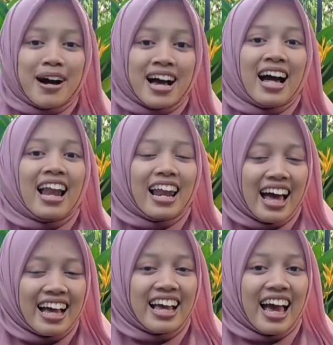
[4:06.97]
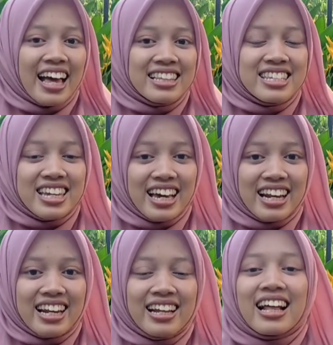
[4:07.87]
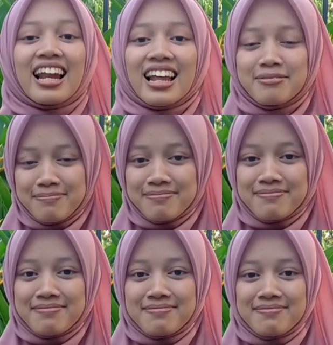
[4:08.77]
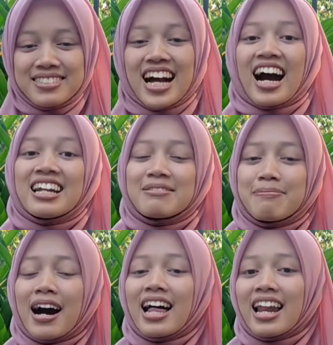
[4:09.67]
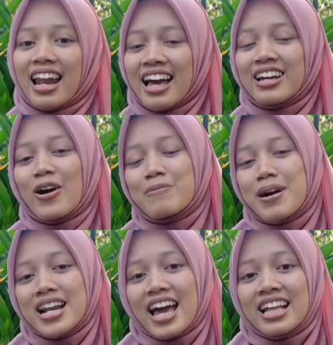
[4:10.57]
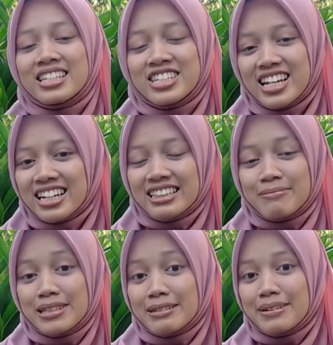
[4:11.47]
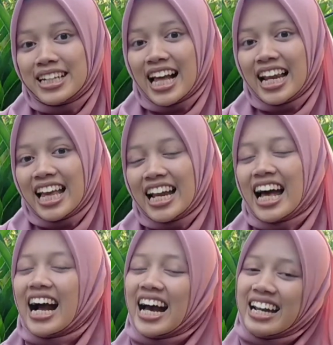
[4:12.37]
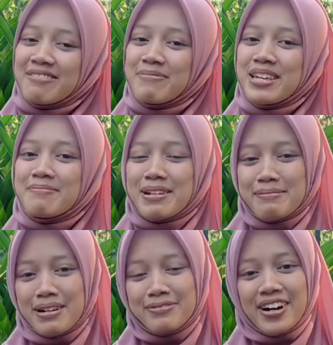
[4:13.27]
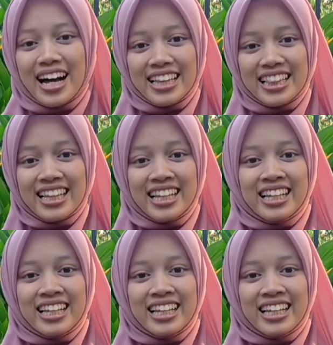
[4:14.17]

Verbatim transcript: Lupa like and share. Jangan lupa like, comment, and share ke teman-teman kalian agar lebih bermanfaat.